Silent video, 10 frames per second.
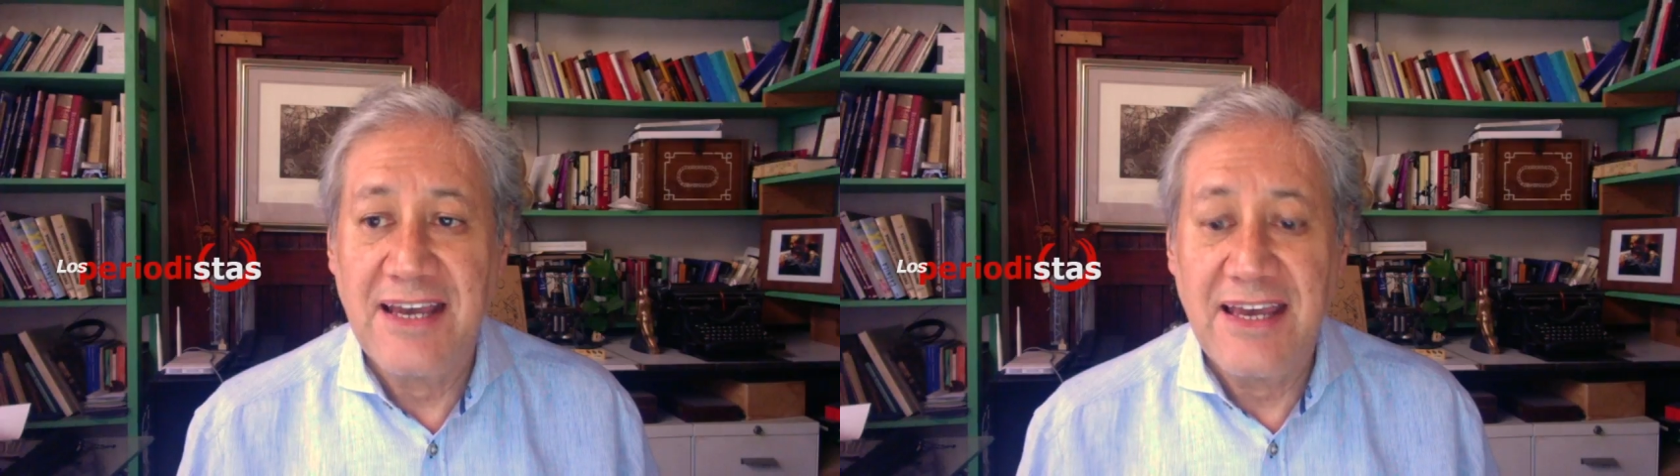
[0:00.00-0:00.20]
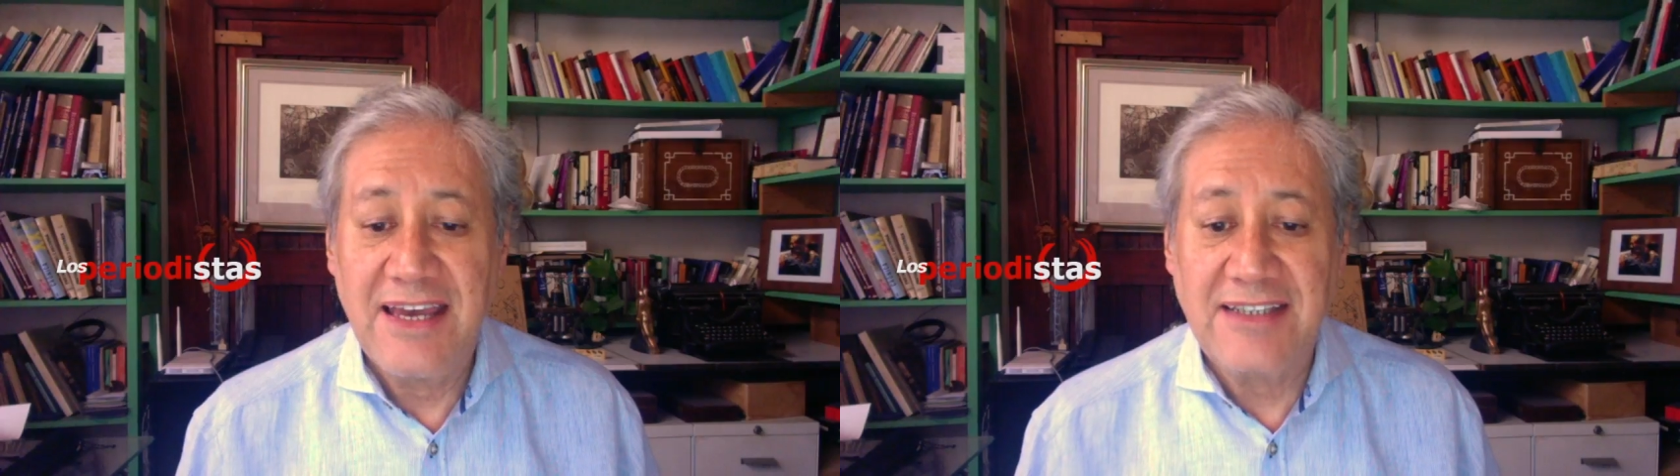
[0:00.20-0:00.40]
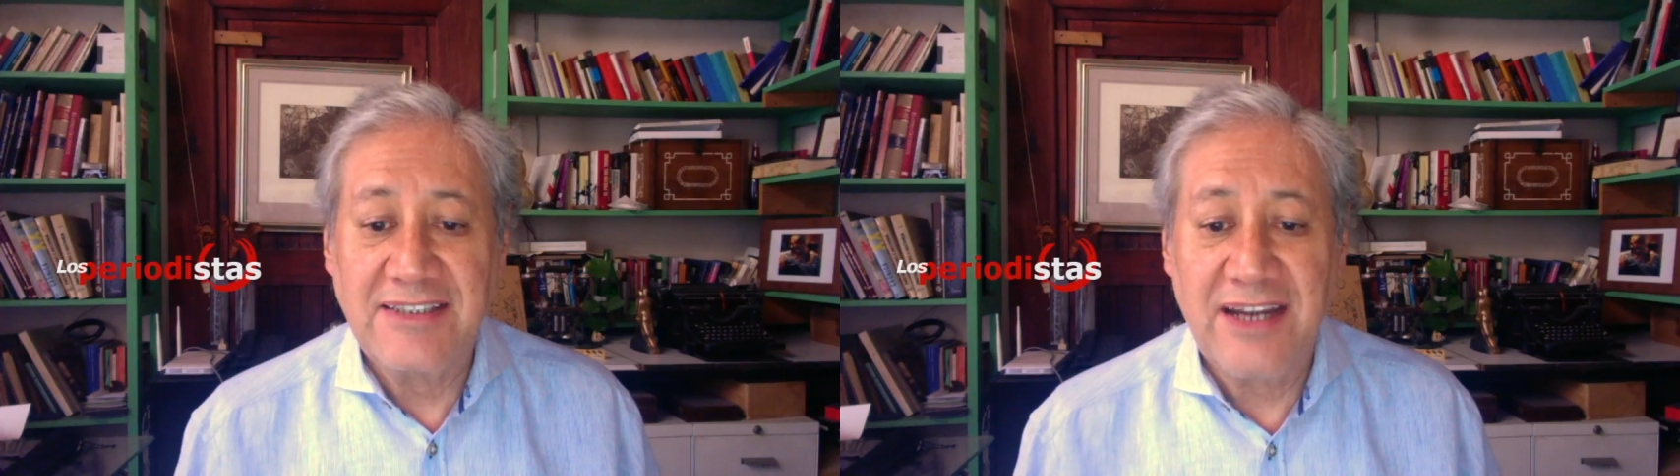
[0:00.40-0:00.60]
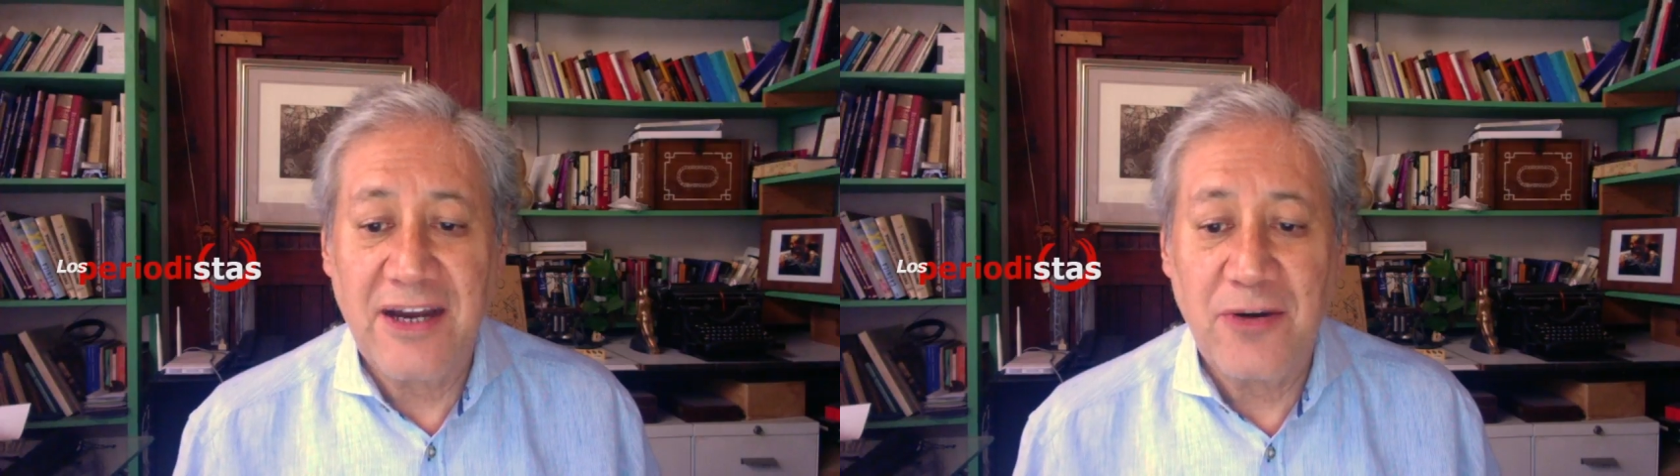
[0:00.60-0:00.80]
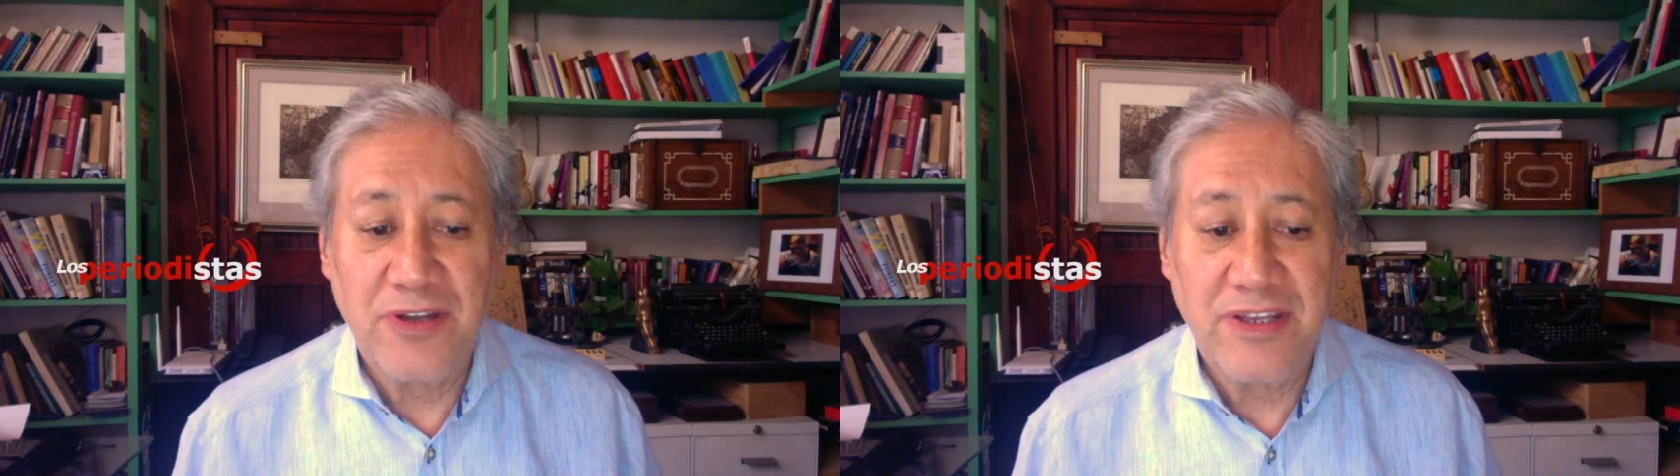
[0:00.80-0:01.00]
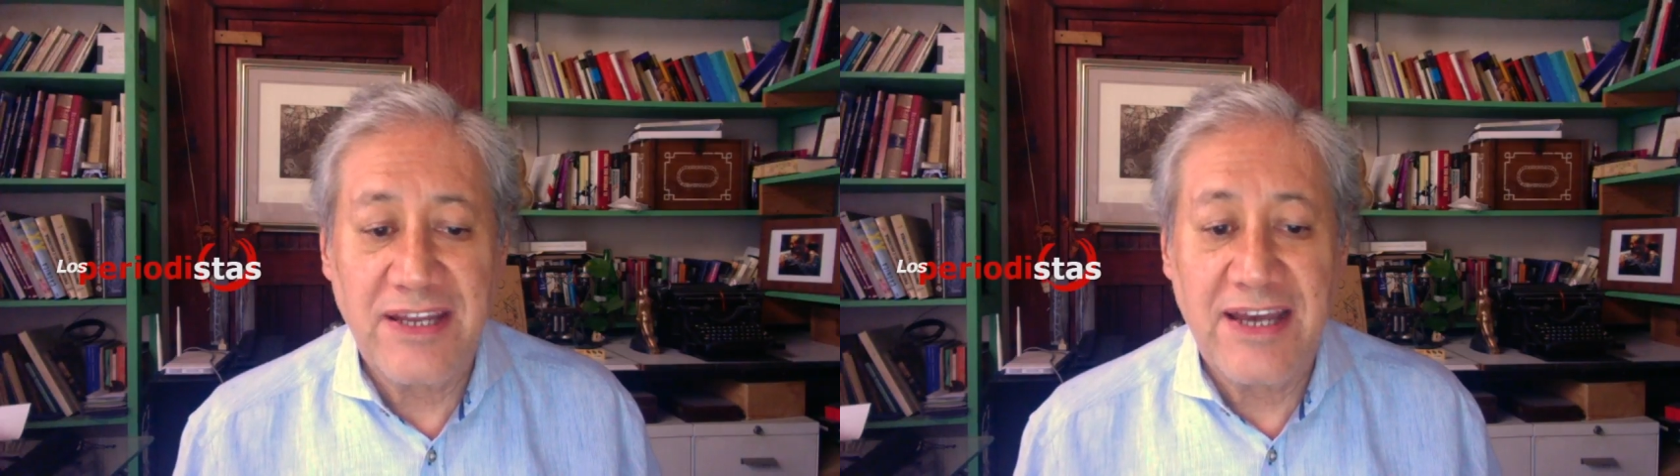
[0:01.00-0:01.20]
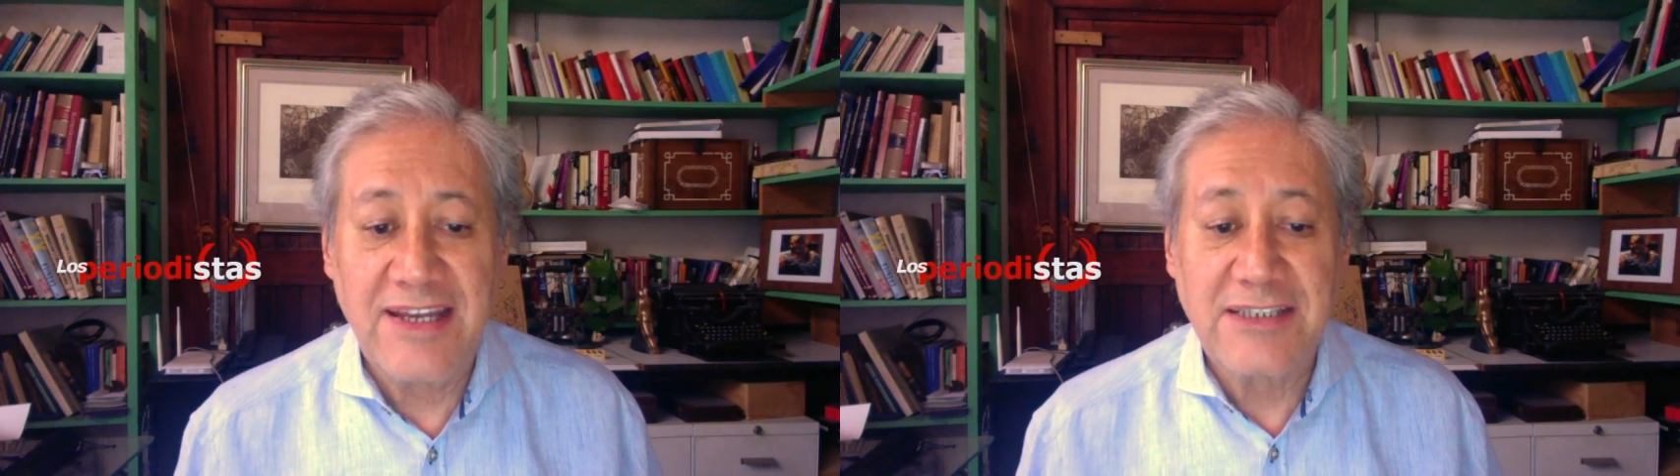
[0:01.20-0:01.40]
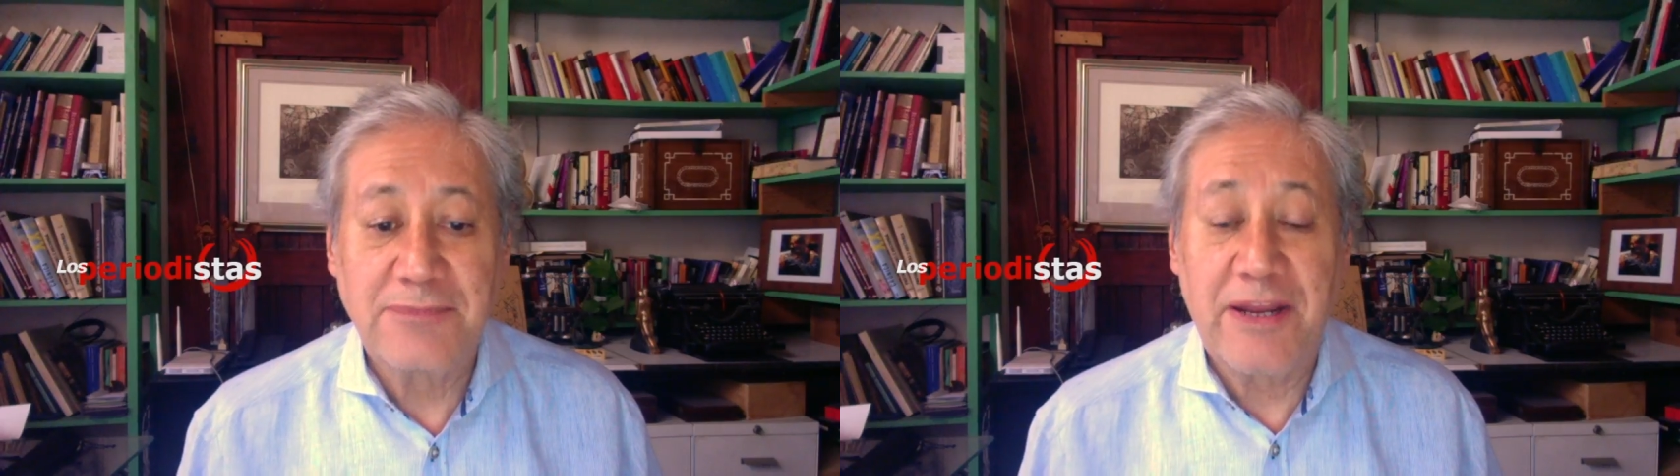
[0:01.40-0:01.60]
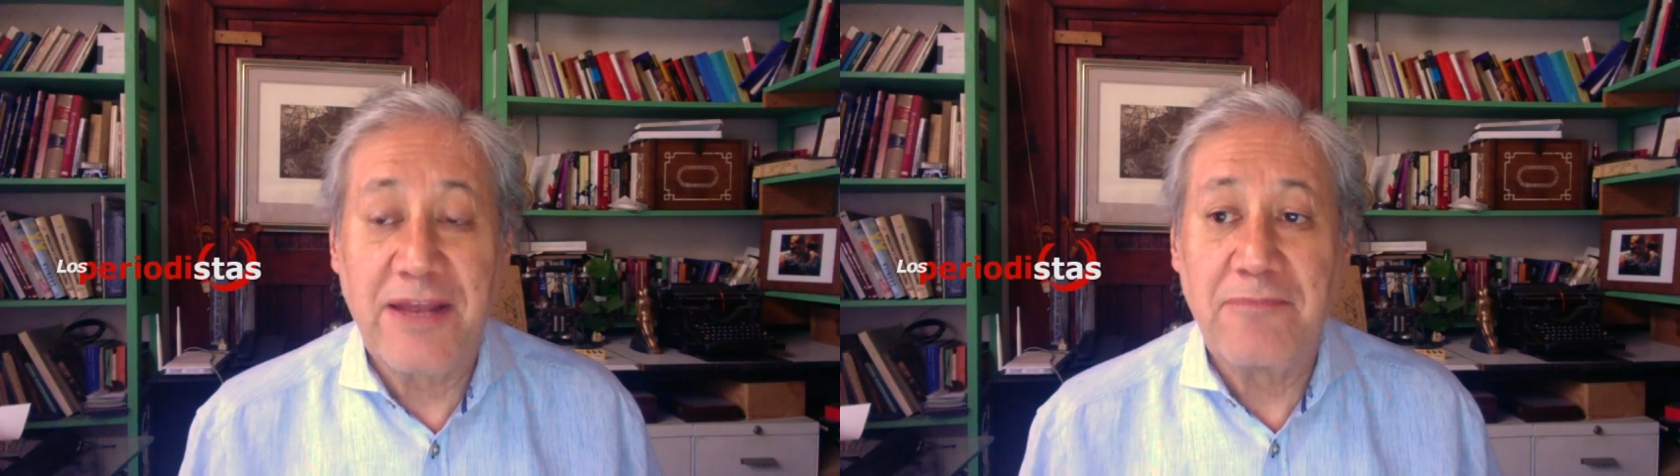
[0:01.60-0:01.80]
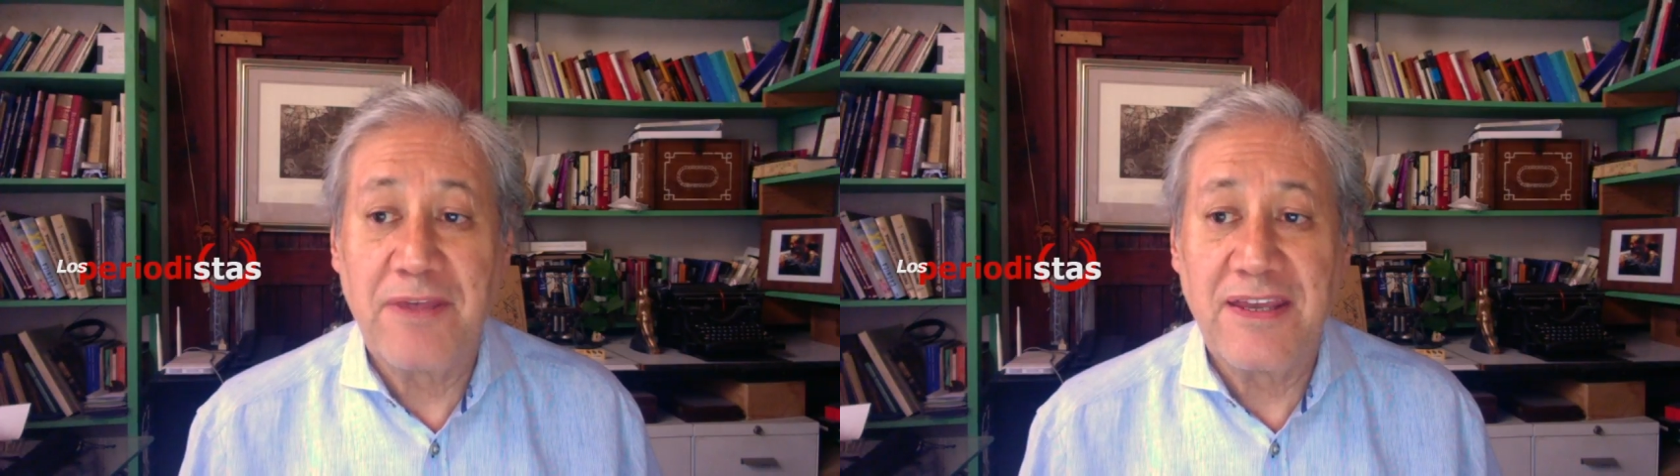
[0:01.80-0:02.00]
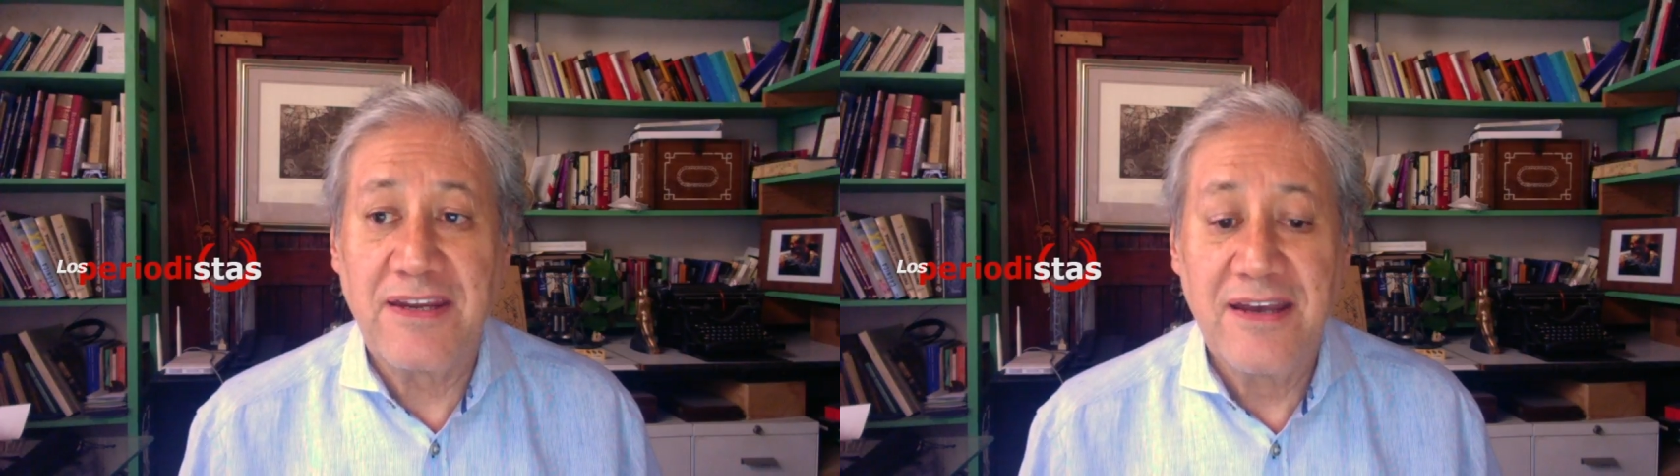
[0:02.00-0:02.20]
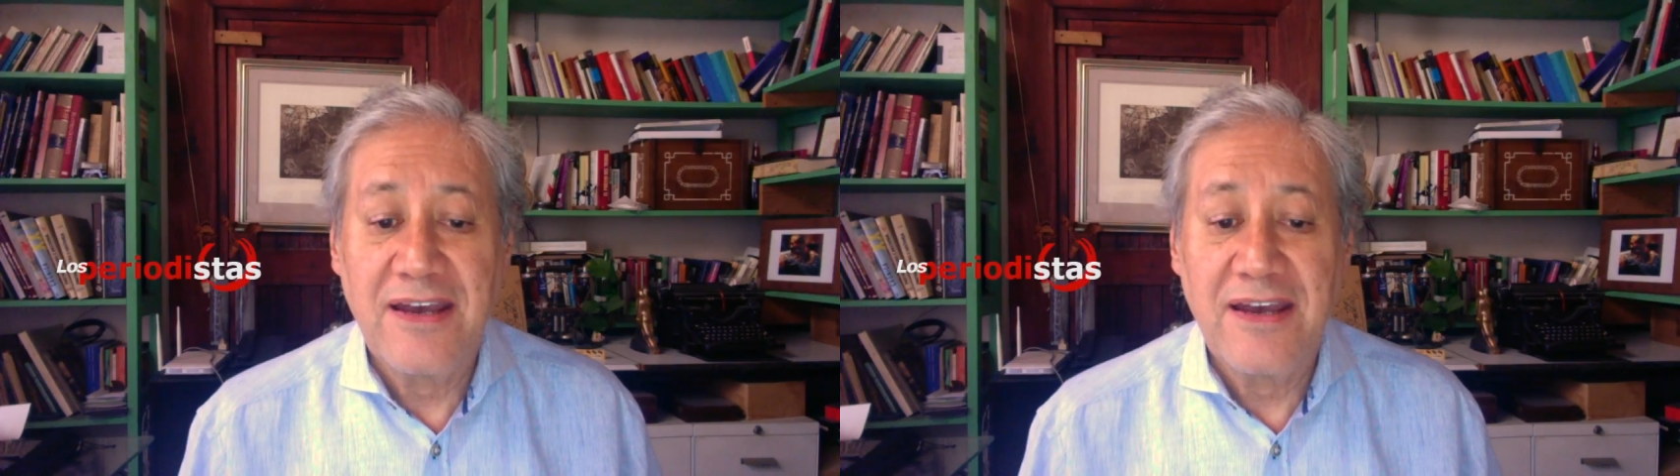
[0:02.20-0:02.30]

extraordinarias para impedir